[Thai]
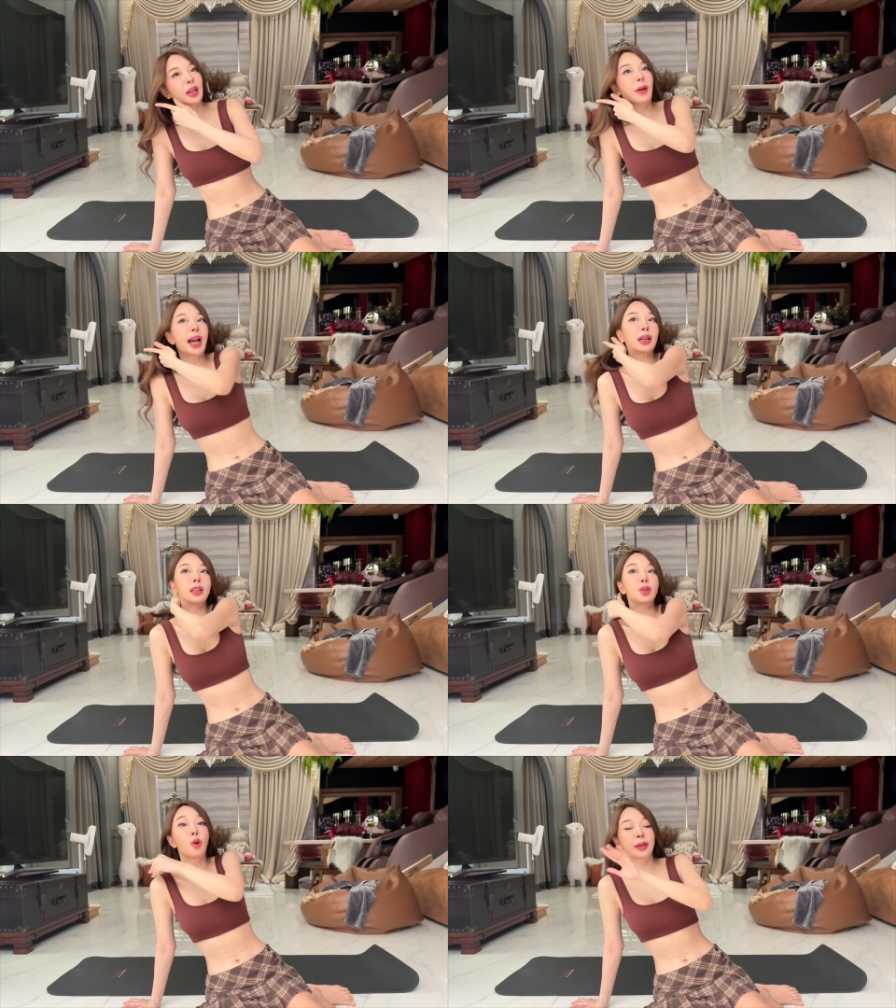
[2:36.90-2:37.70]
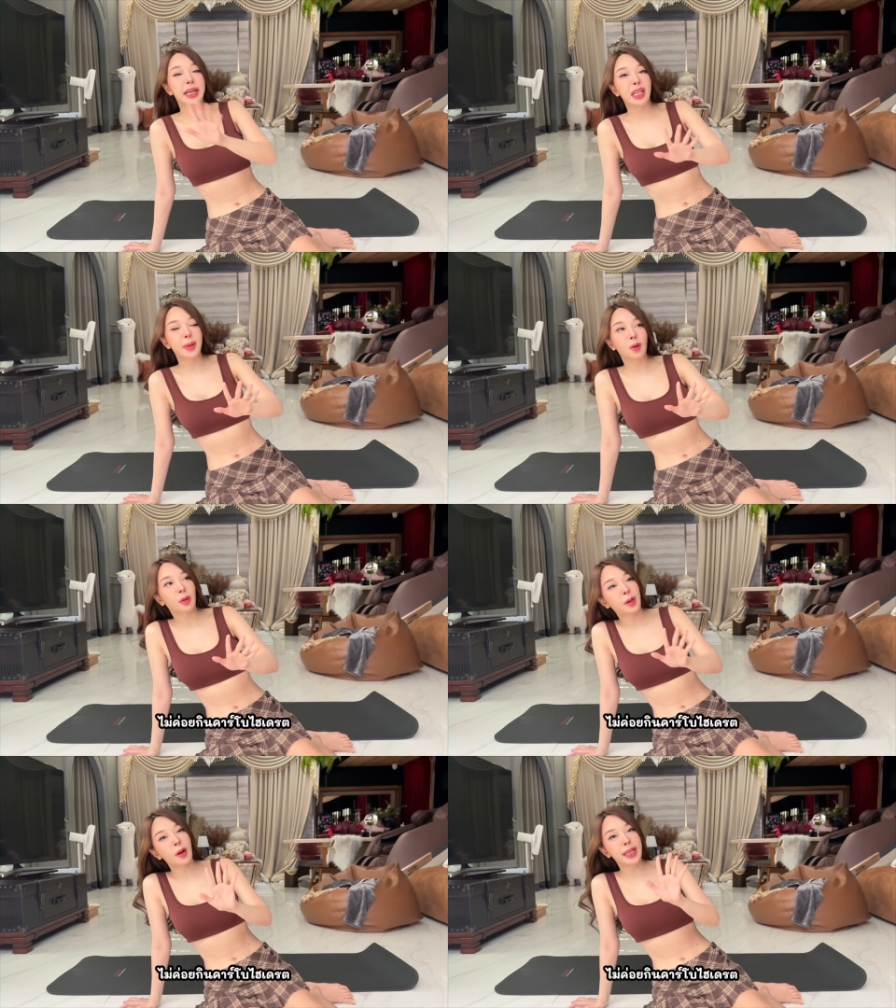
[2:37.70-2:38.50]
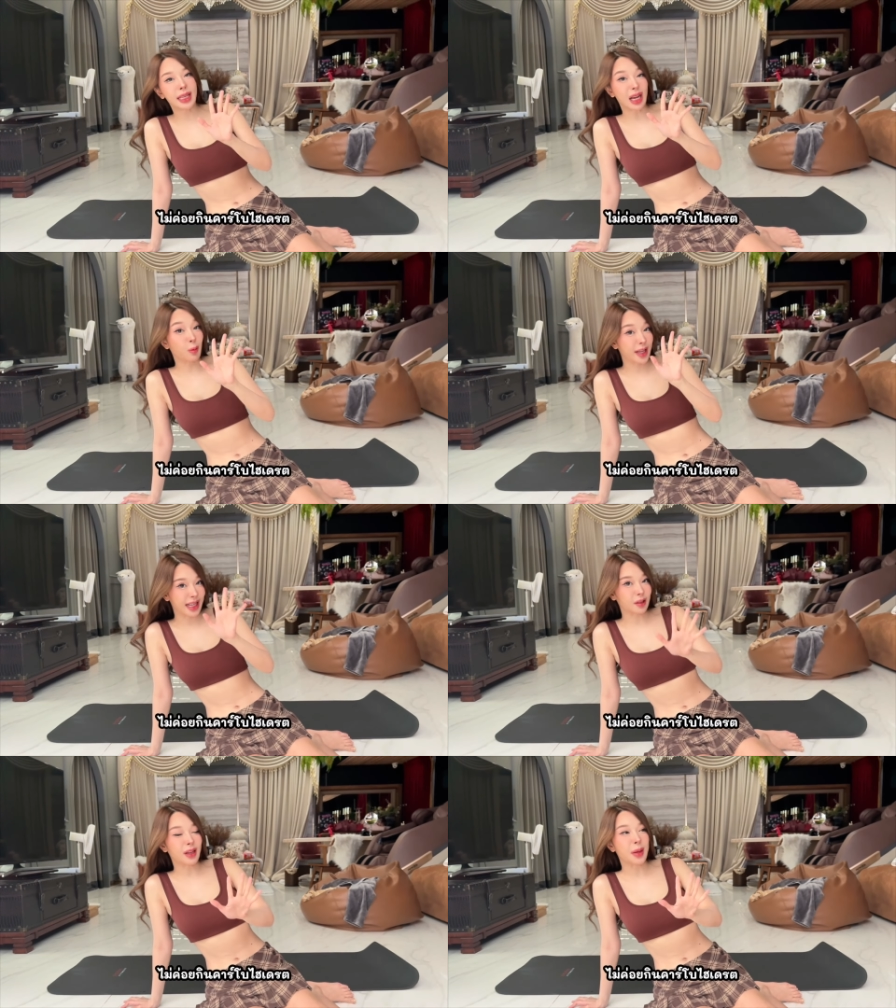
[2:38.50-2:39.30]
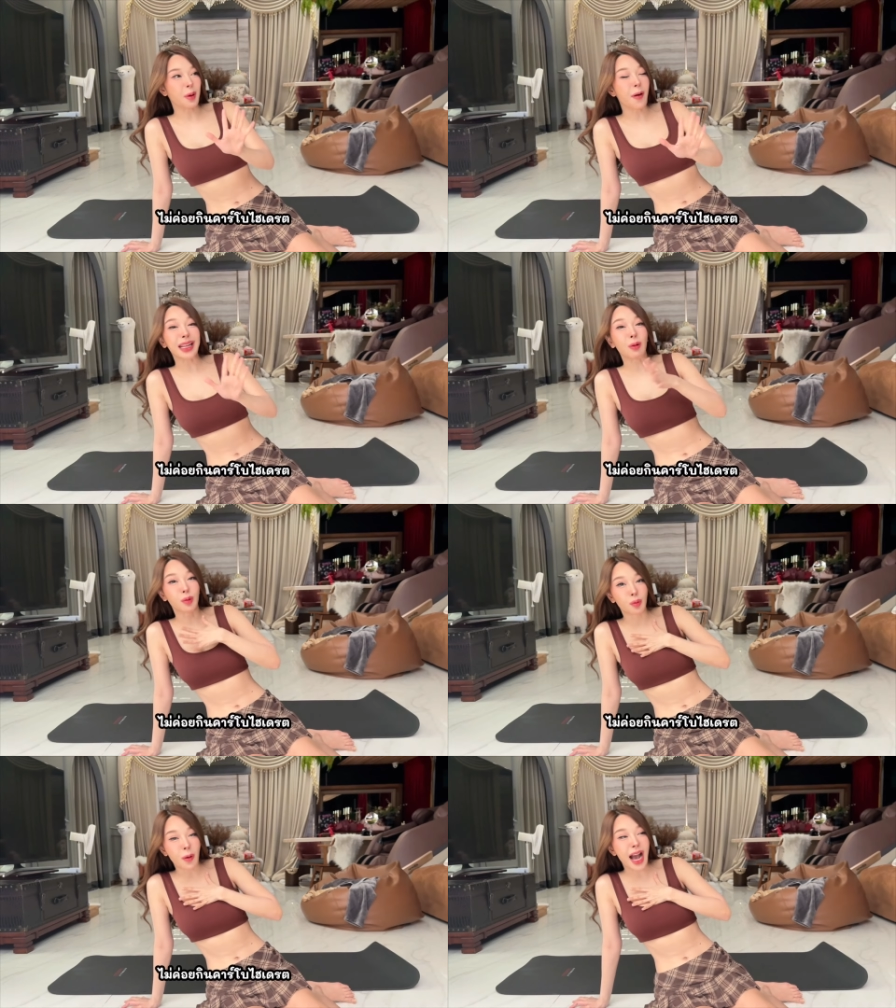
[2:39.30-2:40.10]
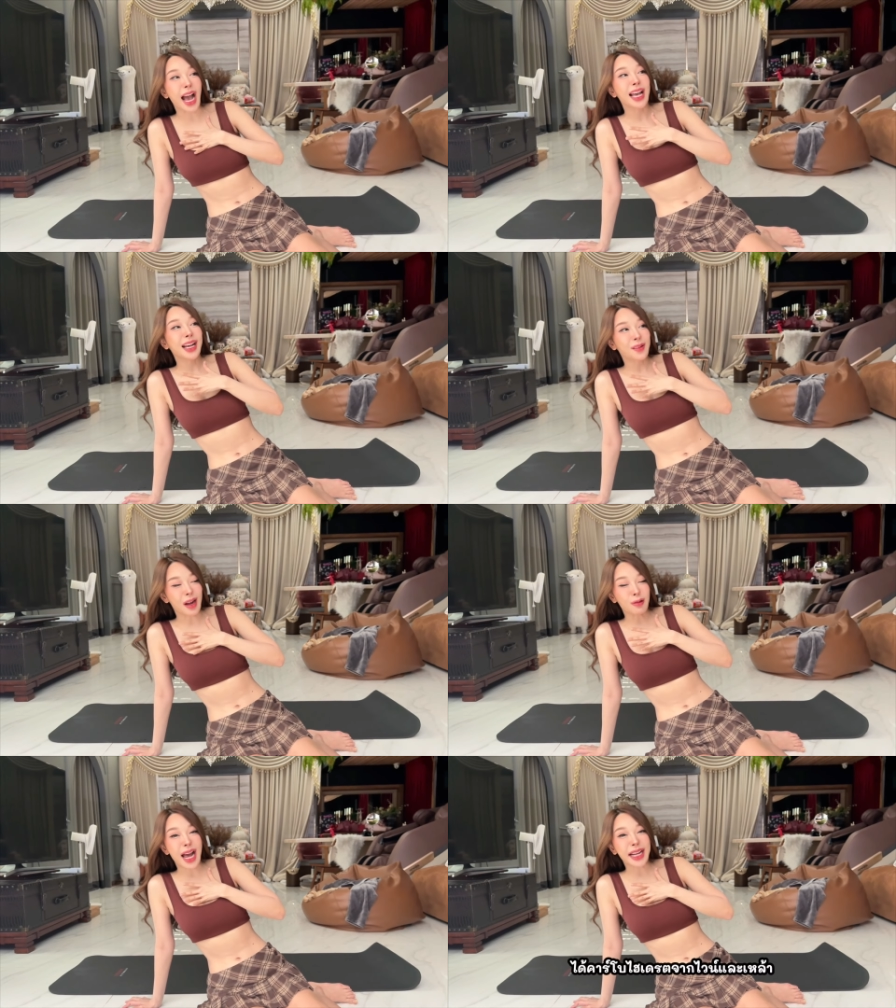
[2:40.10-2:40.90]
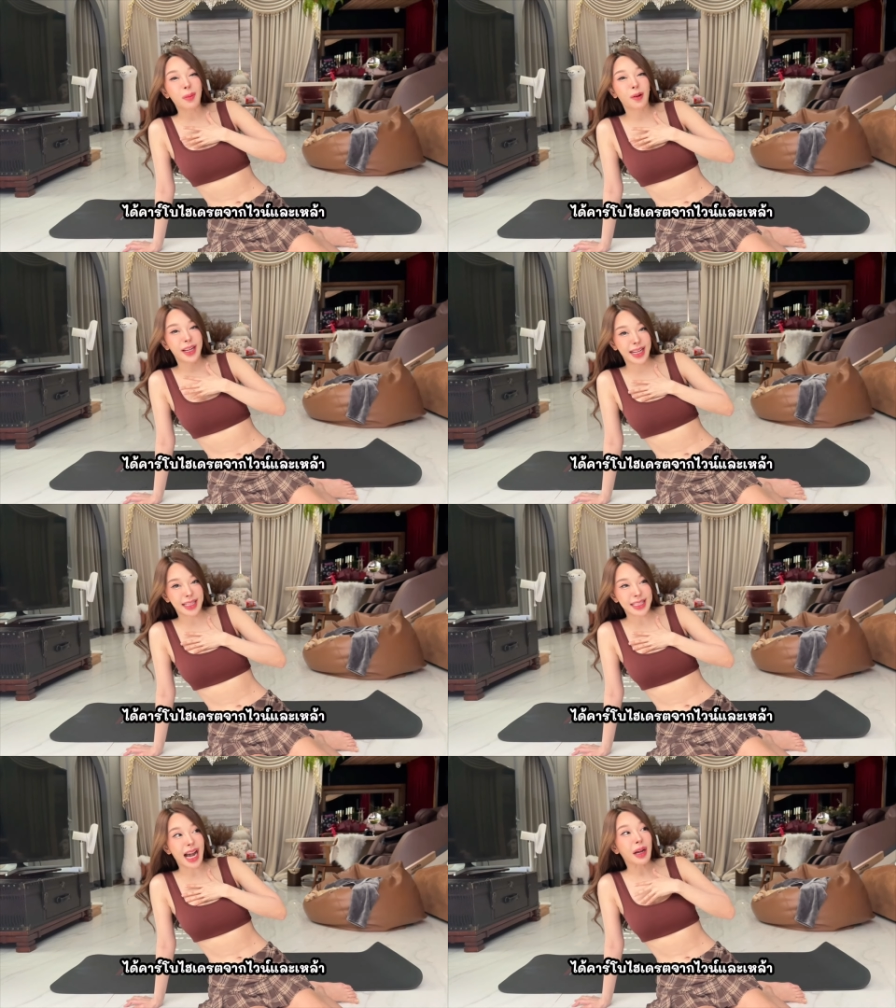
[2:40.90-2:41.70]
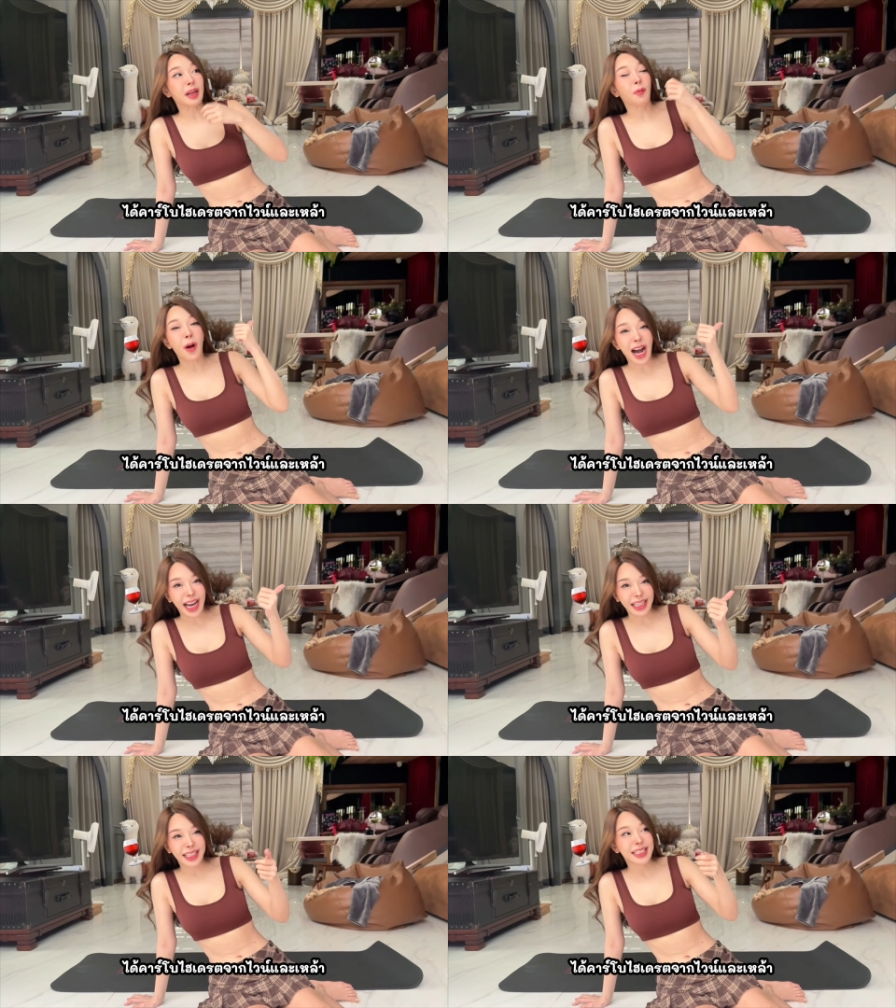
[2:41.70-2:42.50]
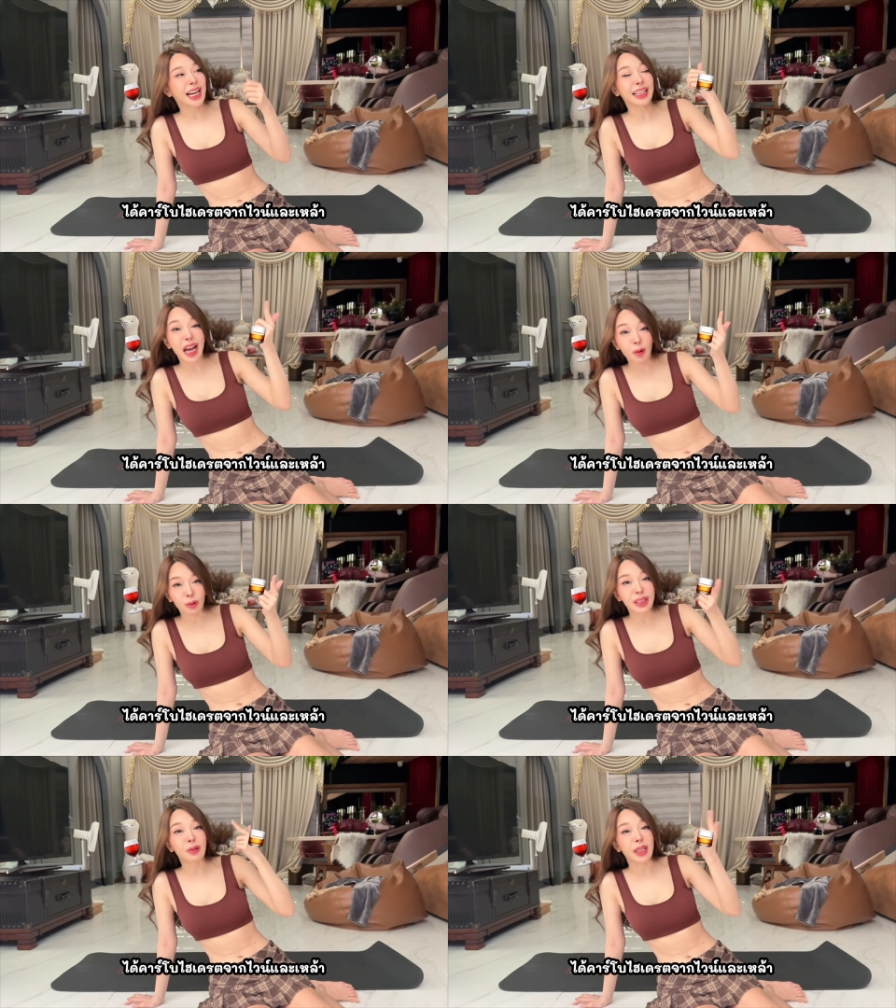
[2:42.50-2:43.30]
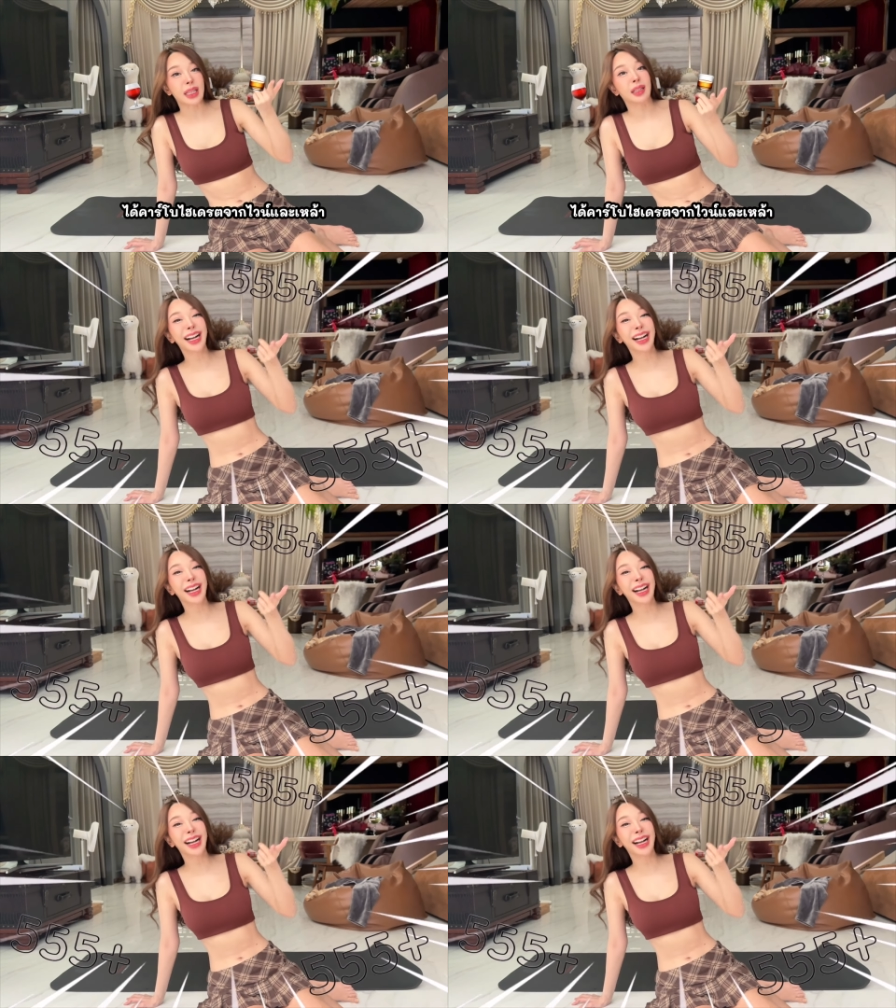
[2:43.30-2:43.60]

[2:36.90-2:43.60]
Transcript: แต่ว่าก็โชคดีที่เป็นคนไม่ค่อยกินคาร์โบไฮเดรตเท่าไหร่เพราะว่าเรารู้ว่า เราได้คาร์โบไฮเดรตจากไวน์จากเหล้าที่เรากิน